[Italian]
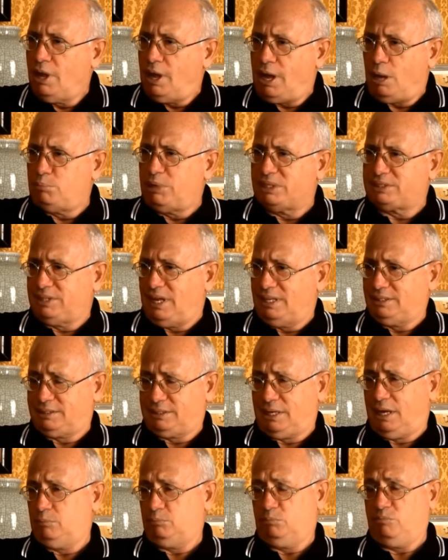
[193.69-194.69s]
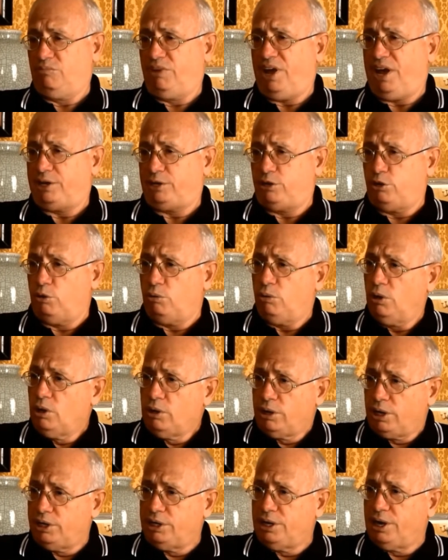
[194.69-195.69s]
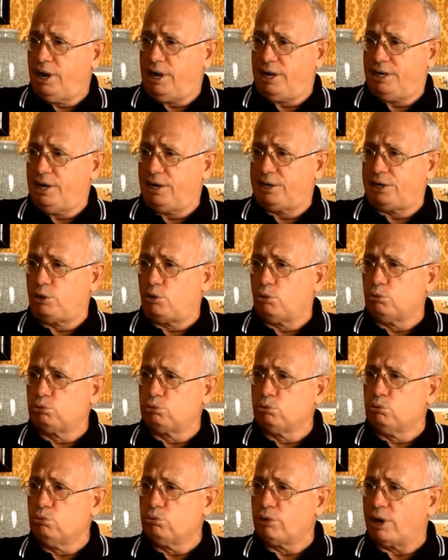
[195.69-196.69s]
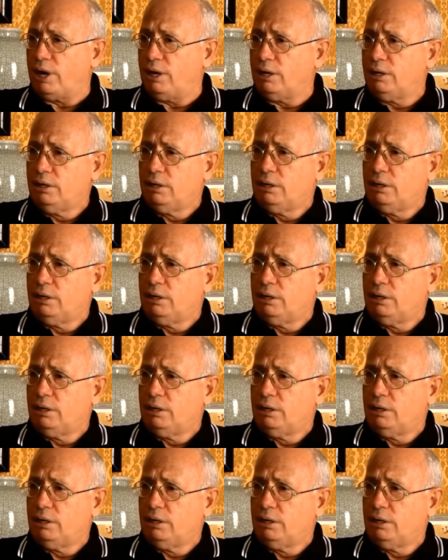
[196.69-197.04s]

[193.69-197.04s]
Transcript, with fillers: abbastanza vecchio in, in agricoltura